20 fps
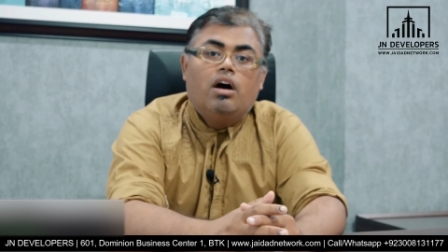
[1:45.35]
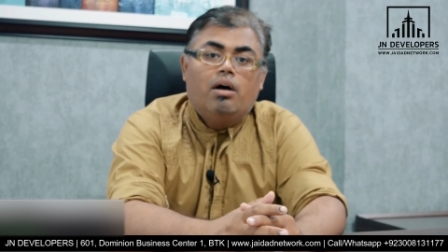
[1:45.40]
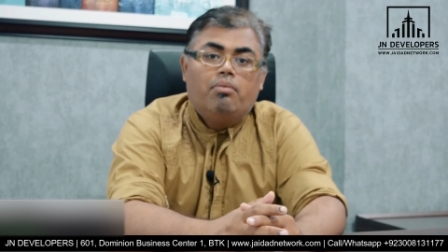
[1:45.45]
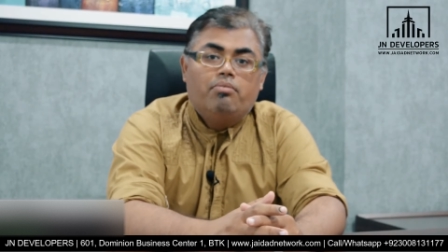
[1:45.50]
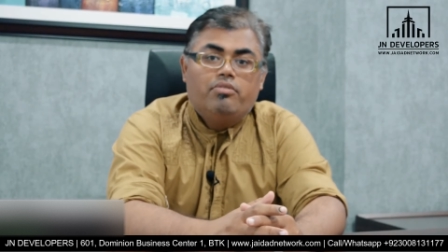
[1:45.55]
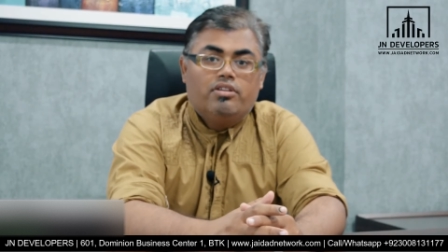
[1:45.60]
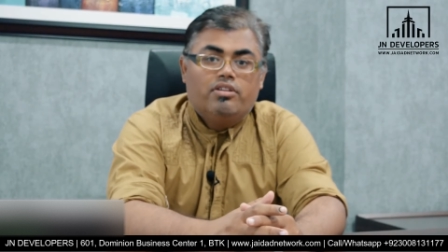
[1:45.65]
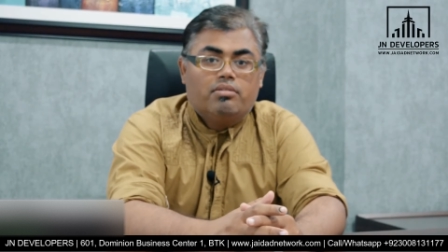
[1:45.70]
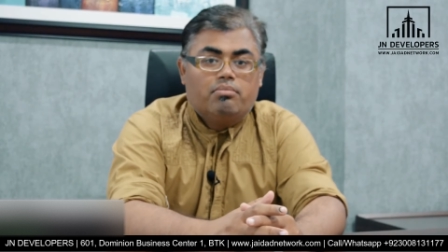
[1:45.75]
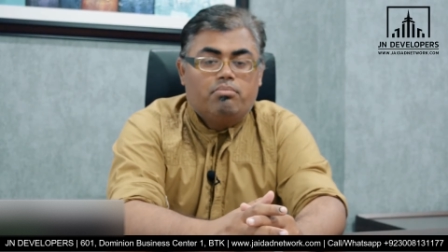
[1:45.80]

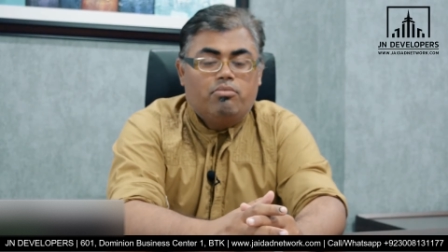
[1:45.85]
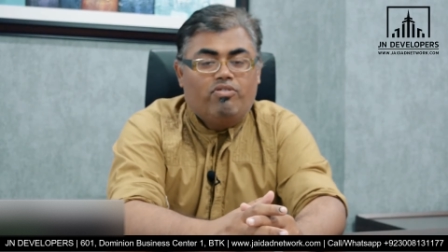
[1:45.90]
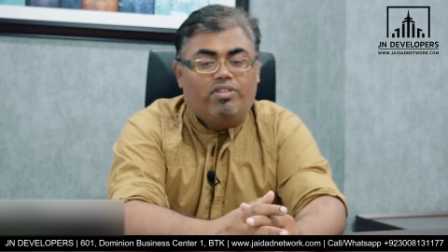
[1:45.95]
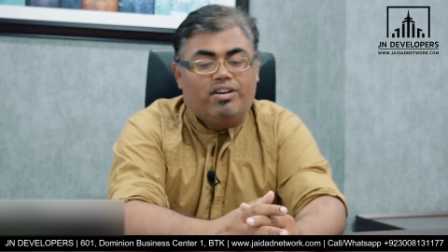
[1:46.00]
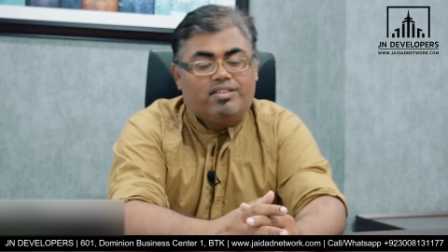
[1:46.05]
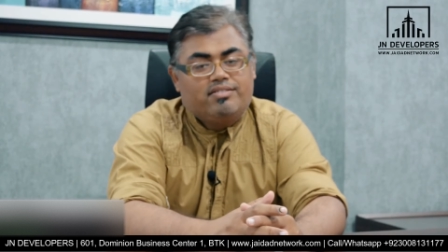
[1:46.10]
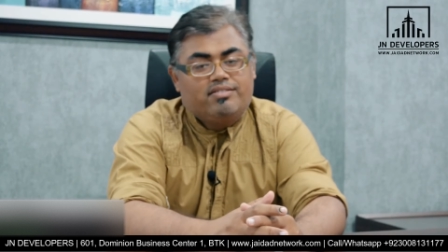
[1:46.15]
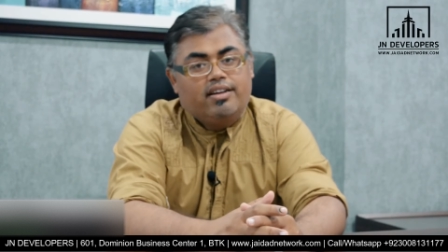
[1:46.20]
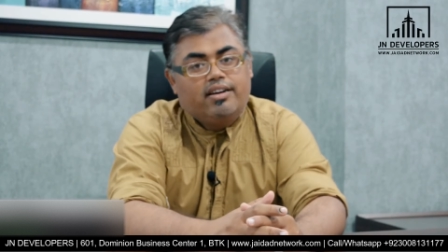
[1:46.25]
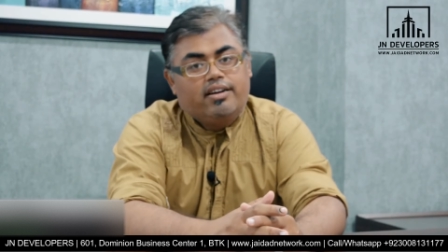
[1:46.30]
आप जब
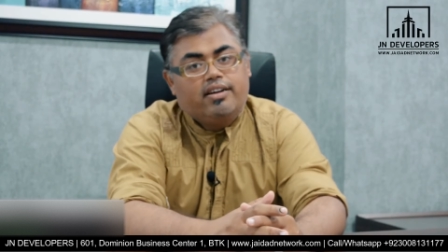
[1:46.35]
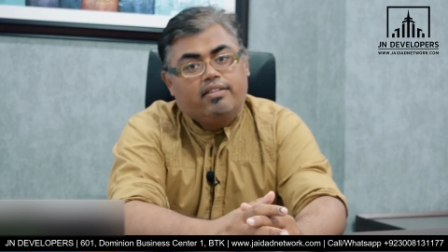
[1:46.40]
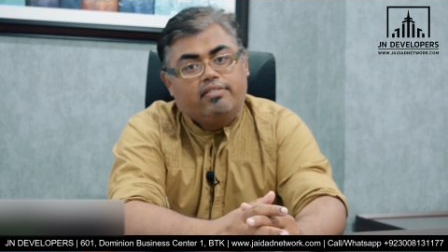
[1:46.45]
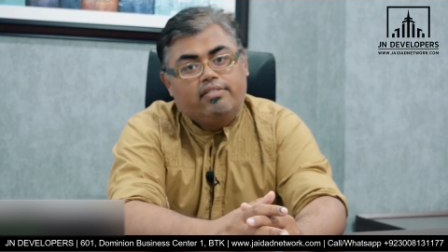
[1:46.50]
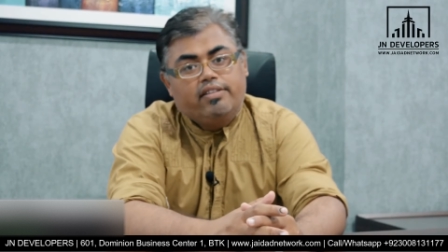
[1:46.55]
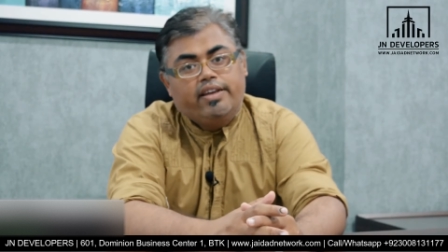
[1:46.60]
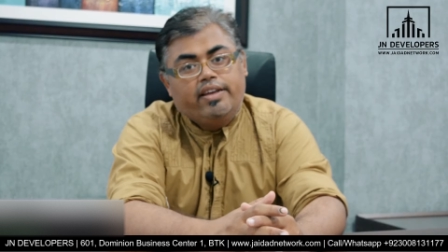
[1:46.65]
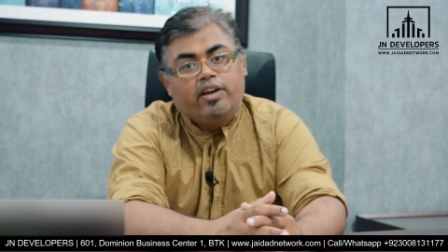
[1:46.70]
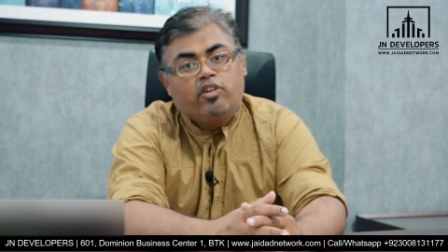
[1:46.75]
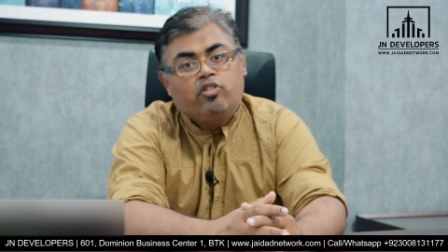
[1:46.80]
मुवजना
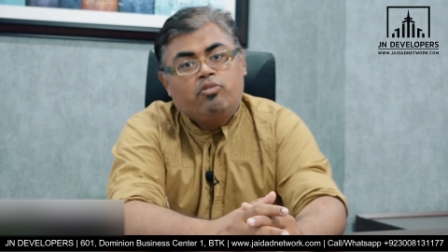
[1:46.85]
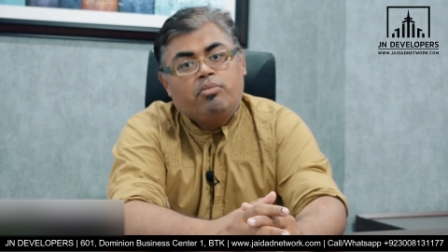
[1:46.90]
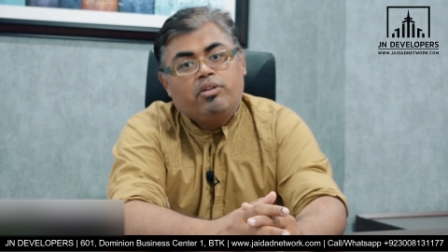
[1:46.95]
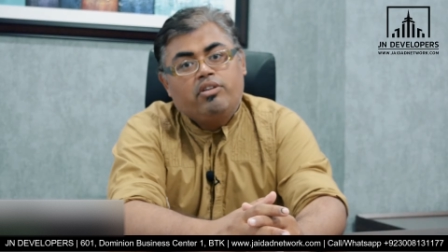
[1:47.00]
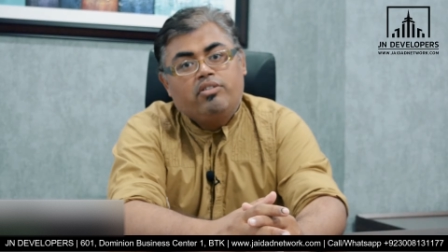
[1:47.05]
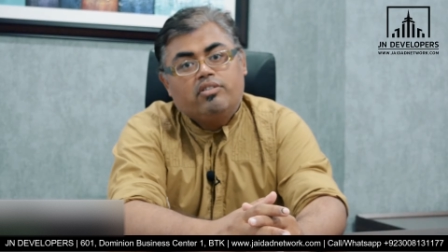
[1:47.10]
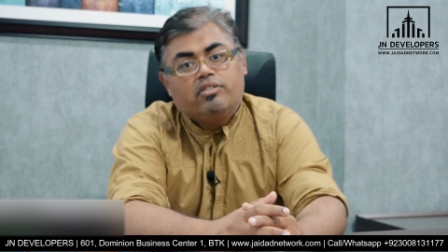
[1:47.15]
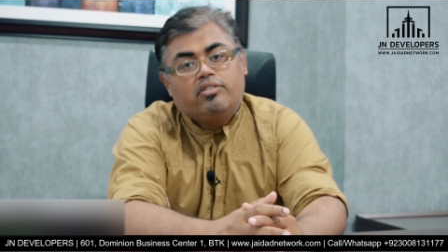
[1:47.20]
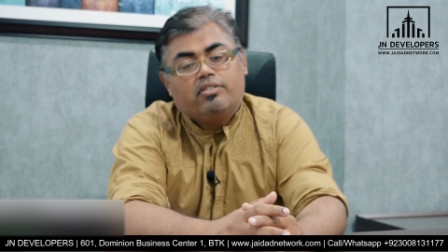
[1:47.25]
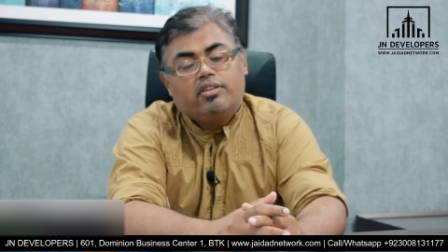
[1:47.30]
करते हैं उन
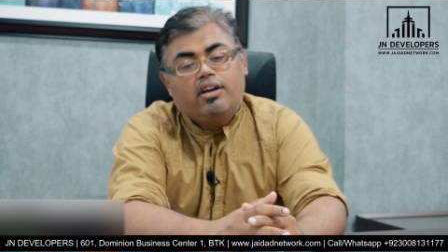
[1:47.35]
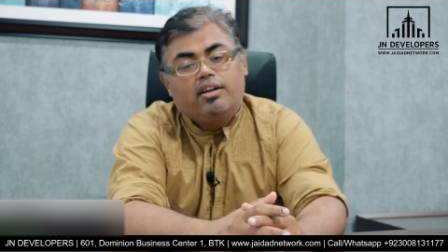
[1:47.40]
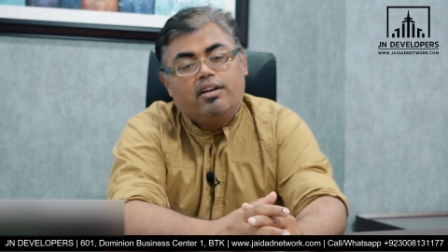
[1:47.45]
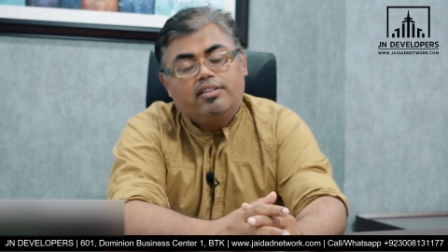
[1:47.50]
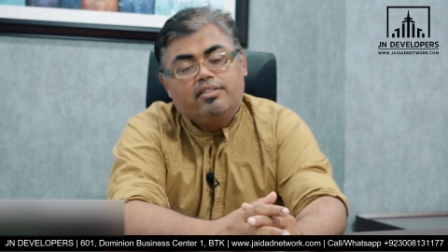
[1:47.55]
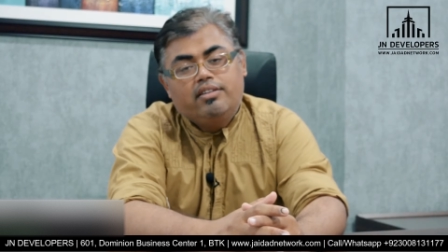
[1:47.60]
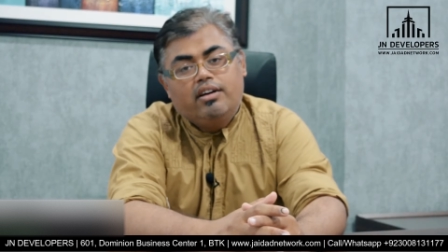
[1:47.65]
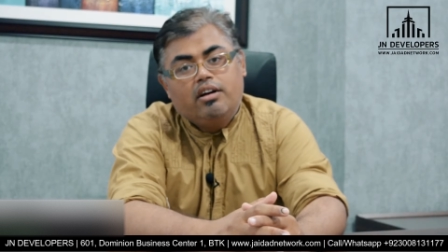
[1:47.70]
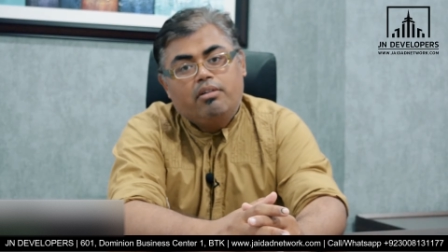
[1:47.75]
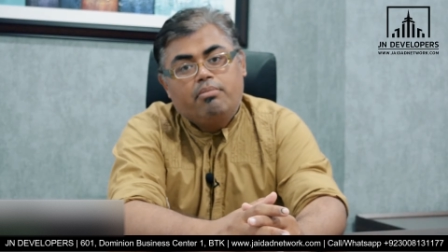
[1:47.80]
प्रीसिंग्स का
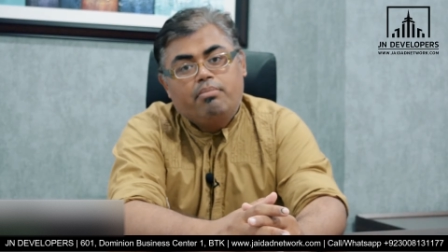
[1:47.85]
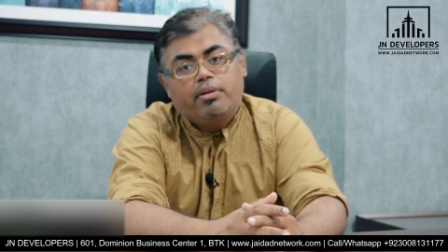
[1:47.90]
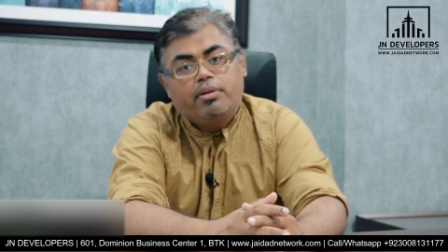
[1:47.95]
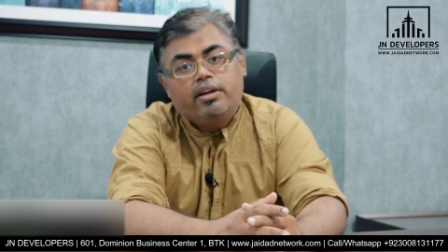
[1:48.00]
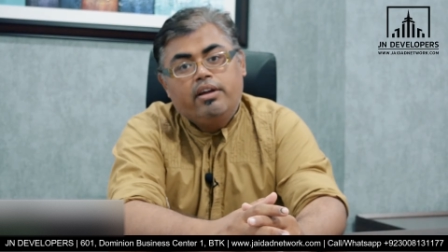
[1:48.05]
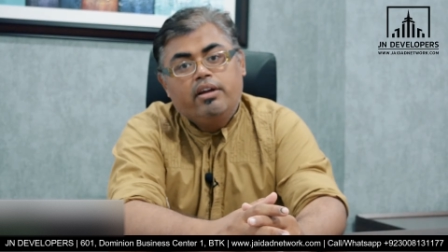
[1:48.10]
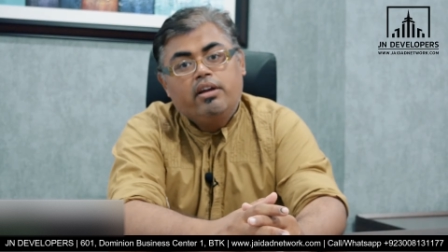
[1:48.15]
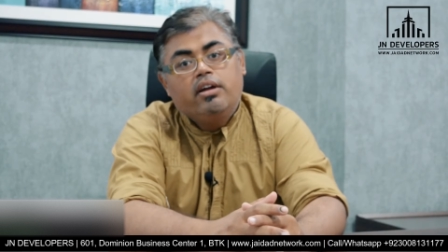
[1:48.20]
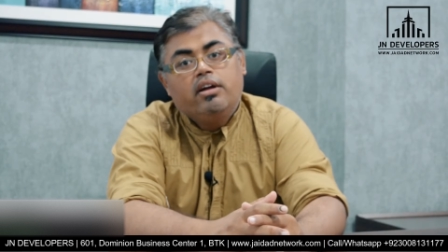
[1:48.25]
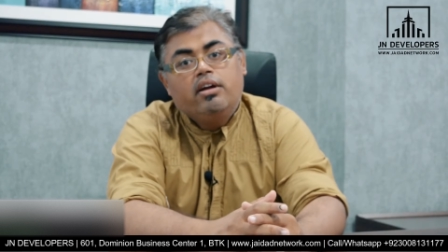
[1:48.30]
जहाँ
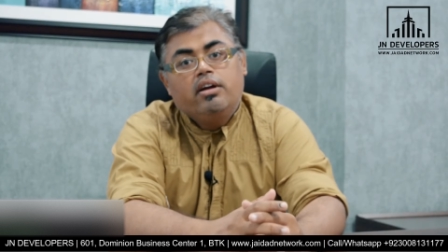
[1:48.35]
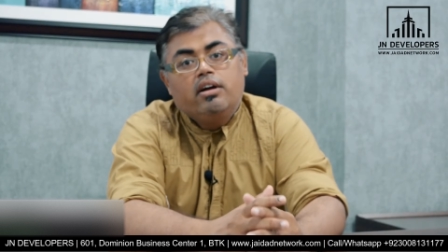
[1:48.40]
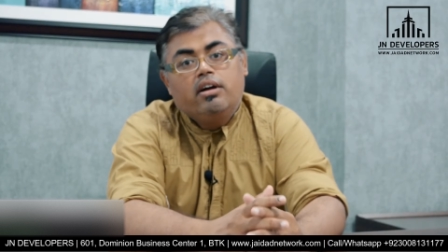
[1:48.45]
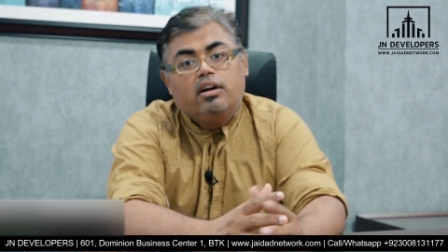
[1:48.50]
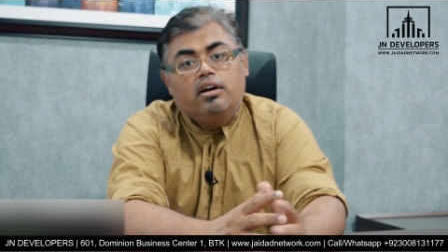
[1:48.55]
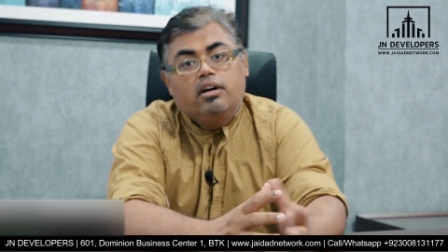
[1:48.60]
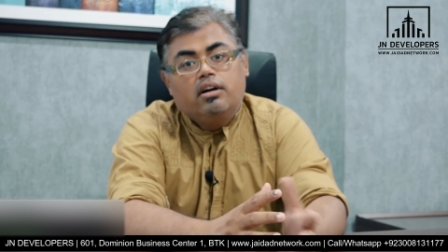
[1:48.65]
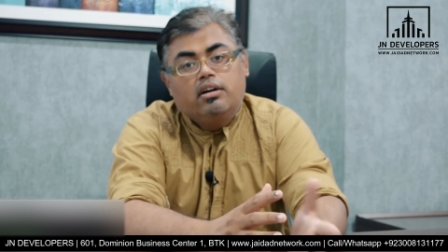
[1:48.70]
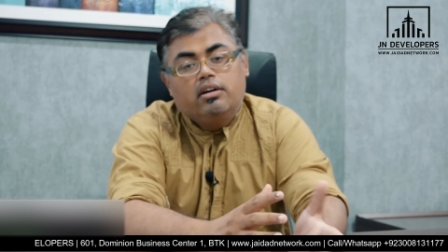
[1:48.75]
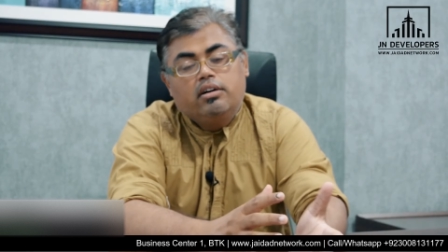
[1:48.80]
पे
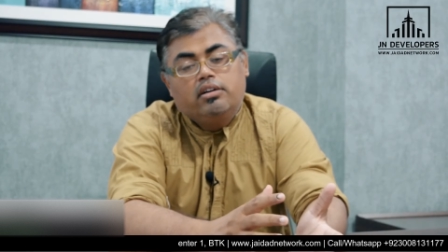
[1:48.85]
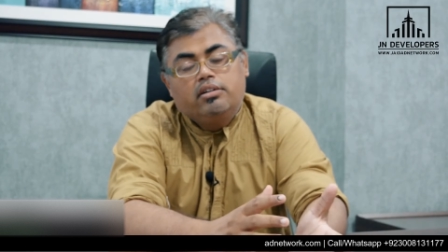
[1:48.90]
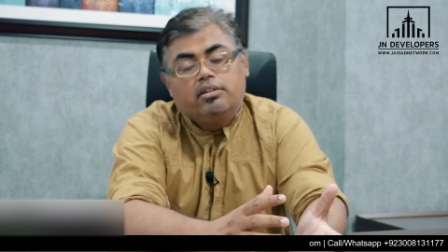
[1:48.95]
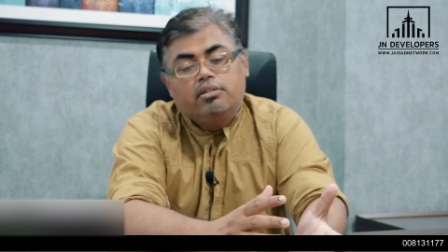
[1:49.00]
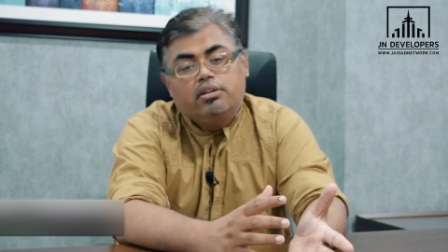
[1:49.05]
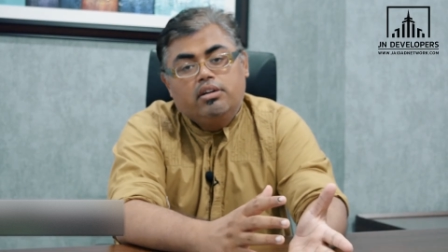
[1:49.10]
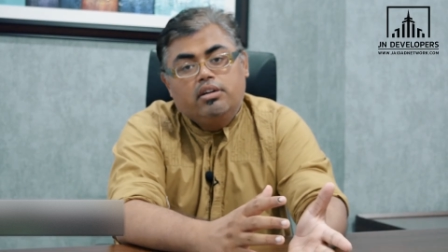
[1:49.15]
आ,